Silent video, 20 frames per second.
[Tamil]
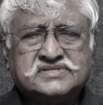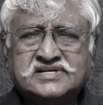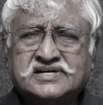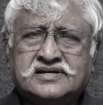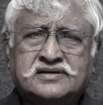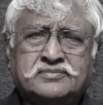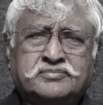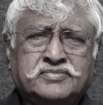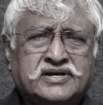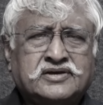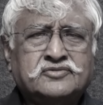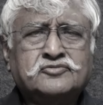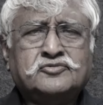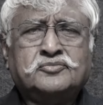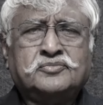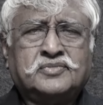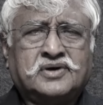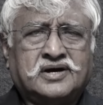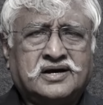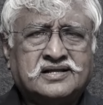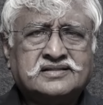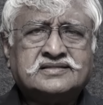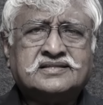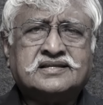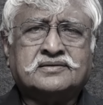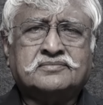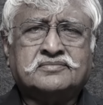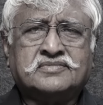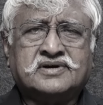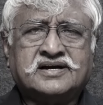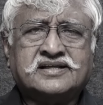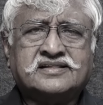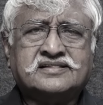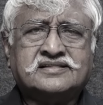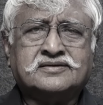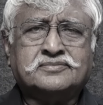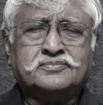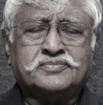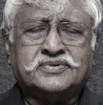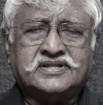சிலர் மிகவும் ஆத்திரம்
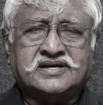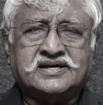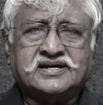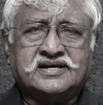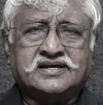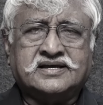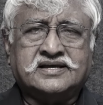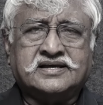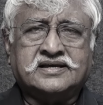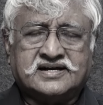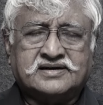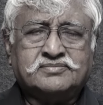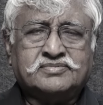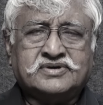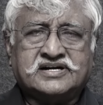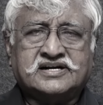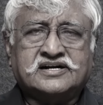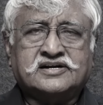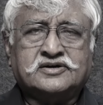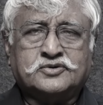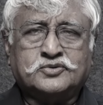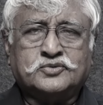அடைந்திருப்பதாக நண்பர்கள்